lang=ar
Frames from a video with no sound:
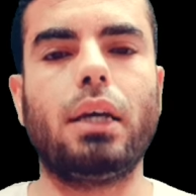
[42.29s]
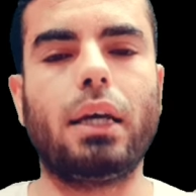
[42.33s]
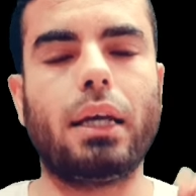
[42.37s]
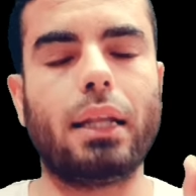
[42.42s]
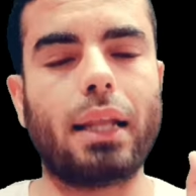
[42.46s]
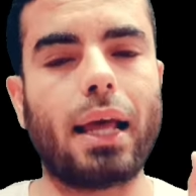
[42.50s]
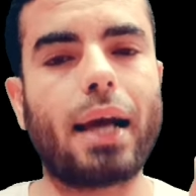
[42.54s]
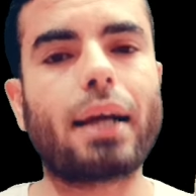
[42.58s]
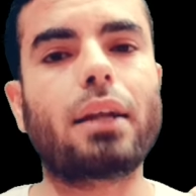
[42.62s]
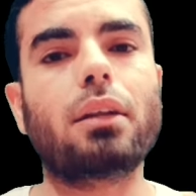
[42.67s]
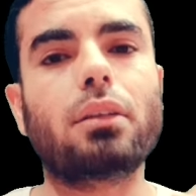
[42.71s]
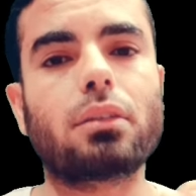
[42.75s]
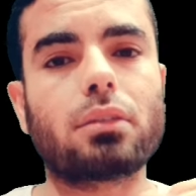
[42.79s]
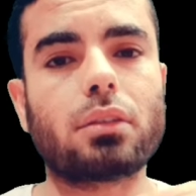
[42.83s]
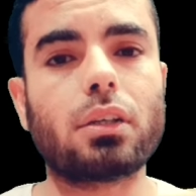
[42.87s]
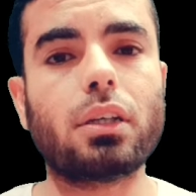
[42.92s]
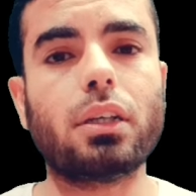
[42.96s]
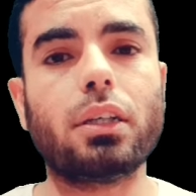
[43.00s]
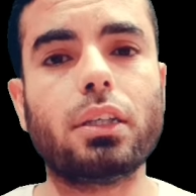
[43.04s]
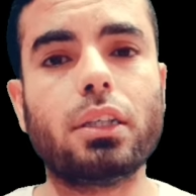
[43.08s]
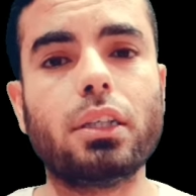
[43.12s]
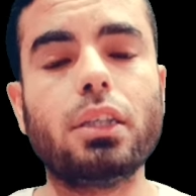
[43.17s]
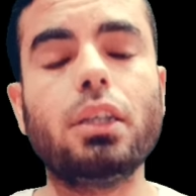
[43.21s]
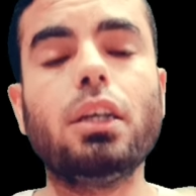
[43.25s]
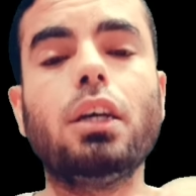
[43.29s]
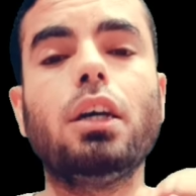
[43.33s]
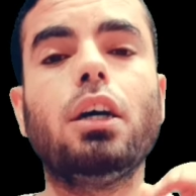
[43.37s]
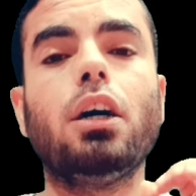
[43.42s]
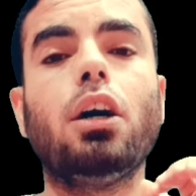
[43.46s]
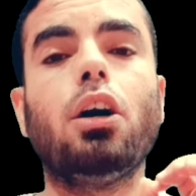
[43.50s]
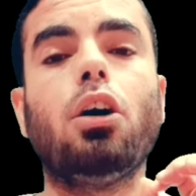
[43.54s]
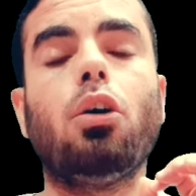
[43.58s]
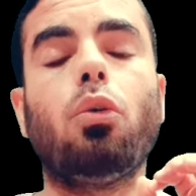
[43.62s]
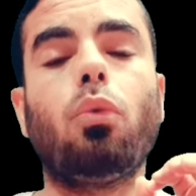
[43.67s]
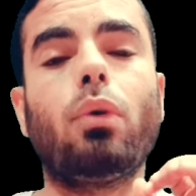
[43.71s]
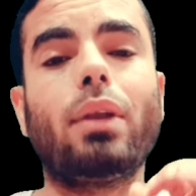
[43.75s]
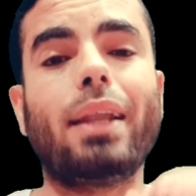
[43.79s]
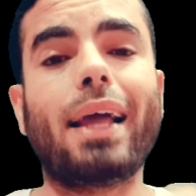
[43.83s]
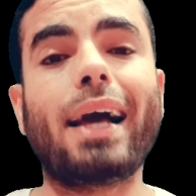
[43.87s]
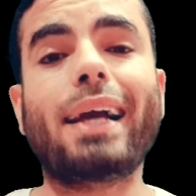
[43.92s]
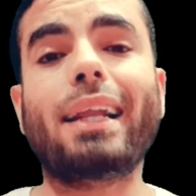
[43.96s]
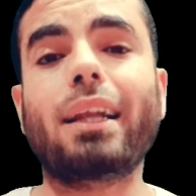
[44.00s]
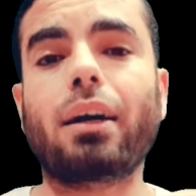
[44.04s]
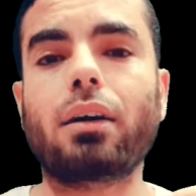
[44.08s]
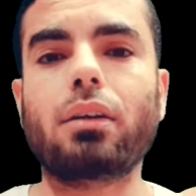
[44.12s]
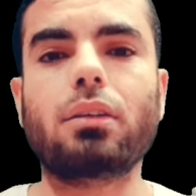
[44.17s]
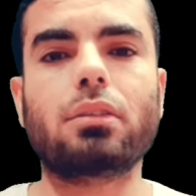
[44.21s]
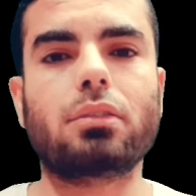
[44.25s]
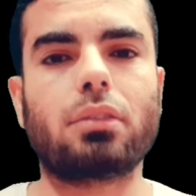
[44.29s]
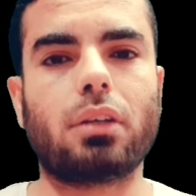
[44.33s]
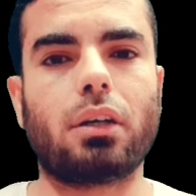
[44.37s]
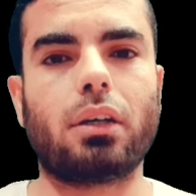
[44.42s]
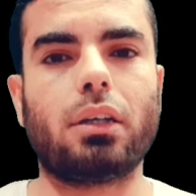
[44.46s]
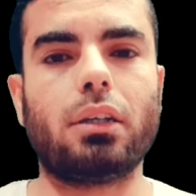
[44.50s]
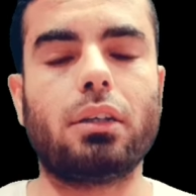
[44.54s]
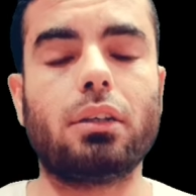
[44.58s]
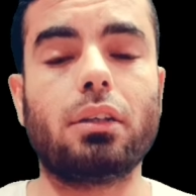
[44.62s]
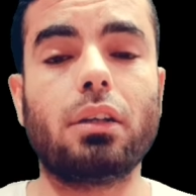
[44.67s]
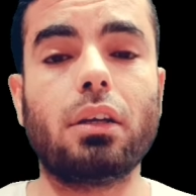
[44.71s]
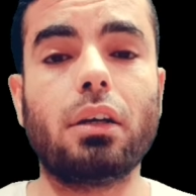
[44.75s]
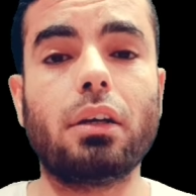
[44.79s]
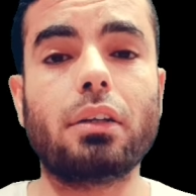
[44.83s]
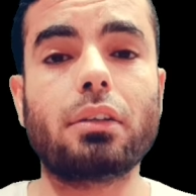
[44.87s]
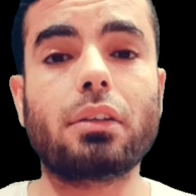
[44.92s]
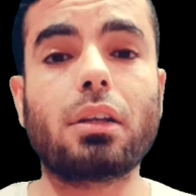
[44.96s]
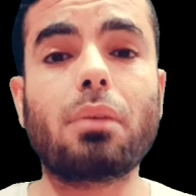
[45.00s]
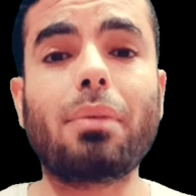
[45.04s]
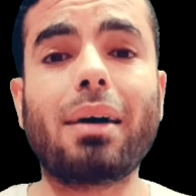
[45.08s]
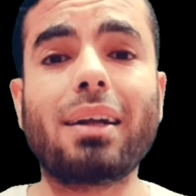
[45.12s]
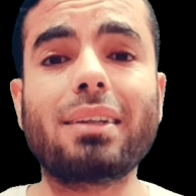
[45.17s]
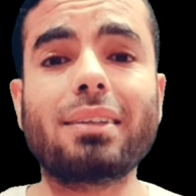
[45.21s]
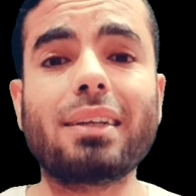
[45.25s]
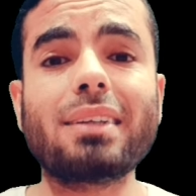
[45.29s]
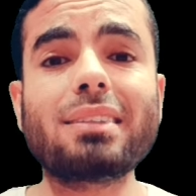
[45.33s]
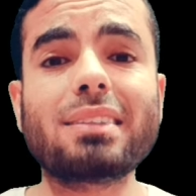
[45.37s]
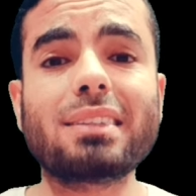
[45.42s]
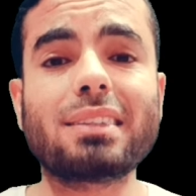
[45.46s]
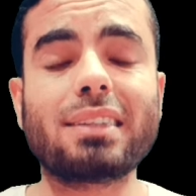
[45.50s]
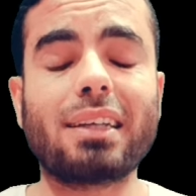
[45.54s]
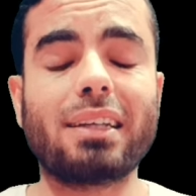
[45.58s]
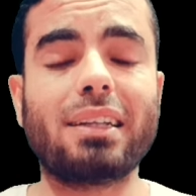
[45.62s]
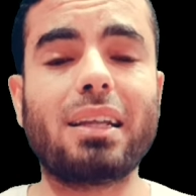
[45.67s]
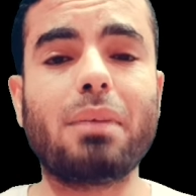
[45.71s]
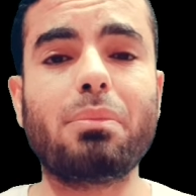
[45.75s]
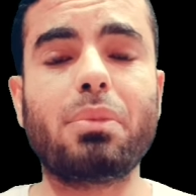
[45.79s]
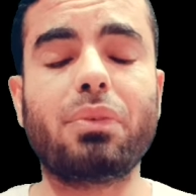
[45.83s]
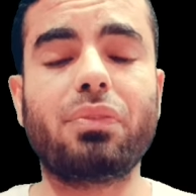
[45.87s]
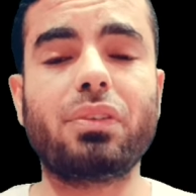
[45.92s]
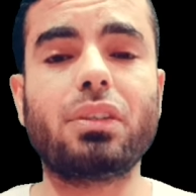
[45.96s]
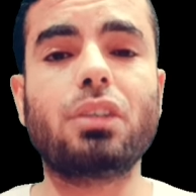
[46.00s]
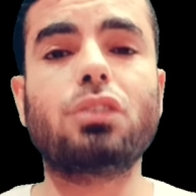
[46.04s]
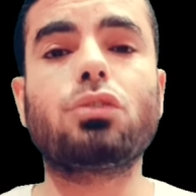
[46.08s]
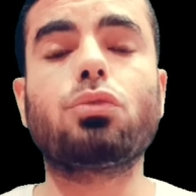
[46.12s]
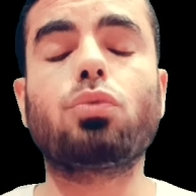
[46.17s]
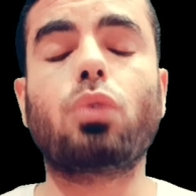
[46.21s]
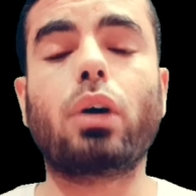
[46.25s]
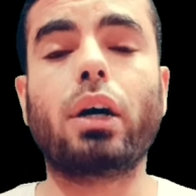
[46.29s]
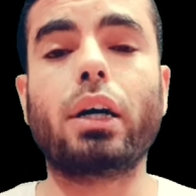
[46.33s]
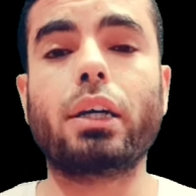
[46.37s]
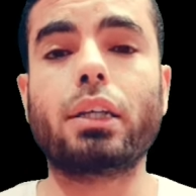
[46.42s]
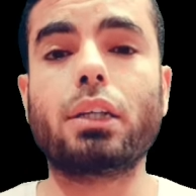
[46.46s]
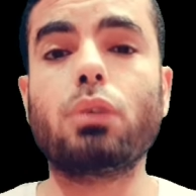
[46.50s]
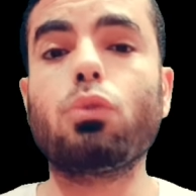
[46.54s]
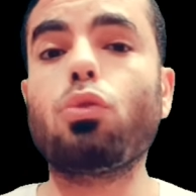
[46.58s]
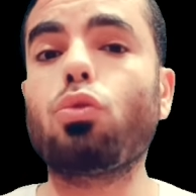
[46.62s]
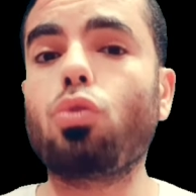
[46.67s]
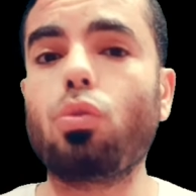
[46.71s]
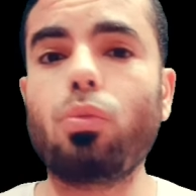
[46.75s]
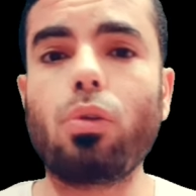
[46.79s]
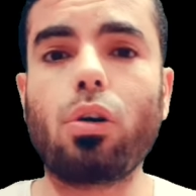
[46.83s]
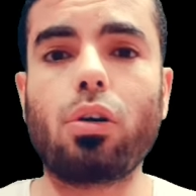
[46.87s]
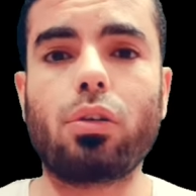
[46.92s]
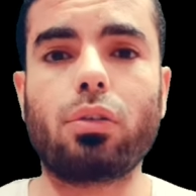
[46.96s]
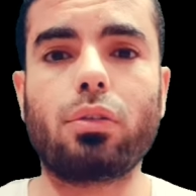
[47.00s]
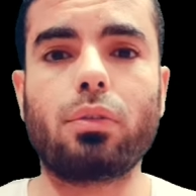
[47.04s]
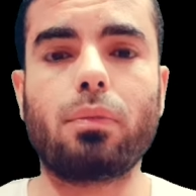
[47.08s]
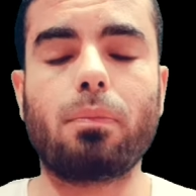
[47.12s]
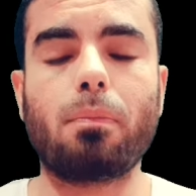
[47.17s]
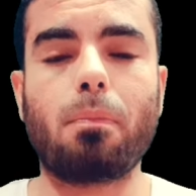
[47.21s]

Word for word: الاكل الصحي والاكل غير الصحي طبعا درس زي ده بيفيد الصغيرين والكبار